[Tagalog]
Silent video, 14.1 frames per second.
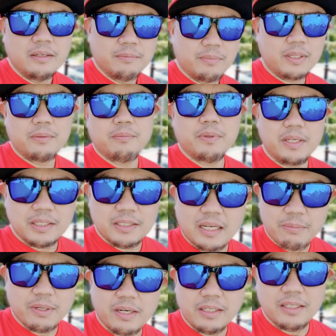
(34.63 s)
pag may
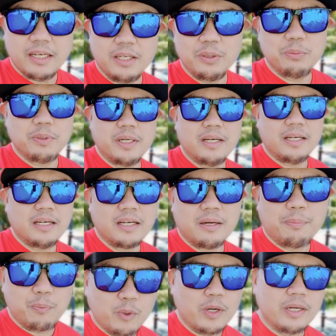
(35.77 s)
kasama rin tayong mga
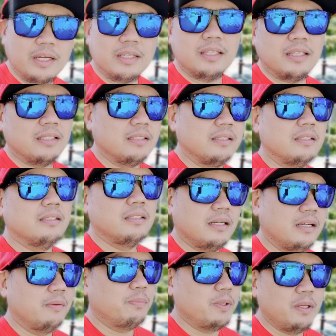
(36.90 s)
kapwa nating
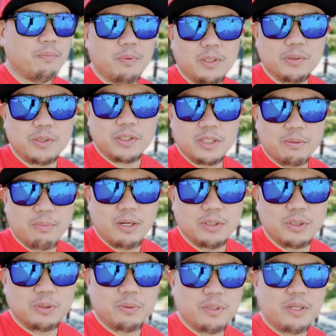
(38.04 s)
uh, ah, Pilipino sa trabaho.
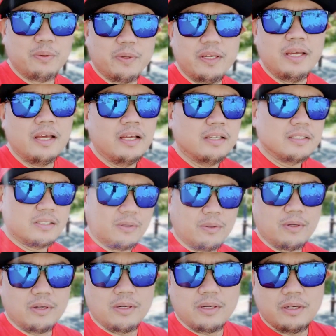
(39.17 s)
So anyway, so
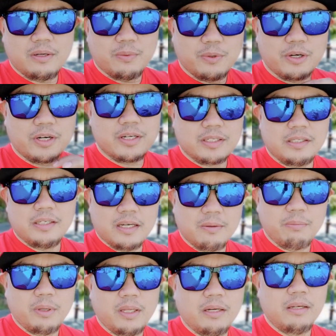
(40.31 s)
uh, work kasi
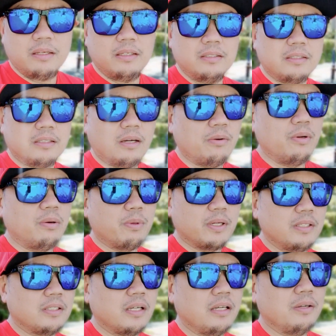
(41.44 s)
namin is ako lang
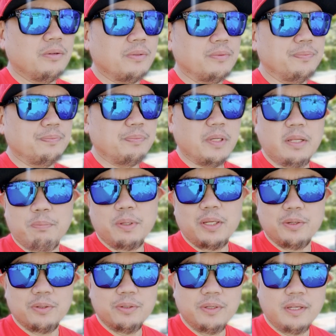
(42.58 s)
mag-isa yung
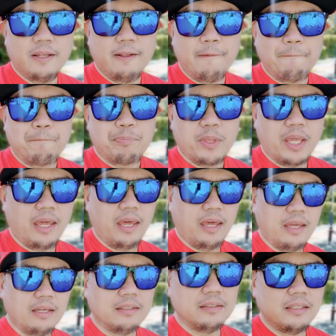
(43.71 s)
Pilipino
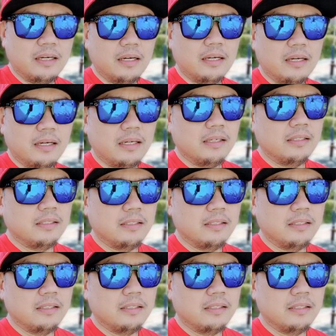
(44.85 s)
and uh,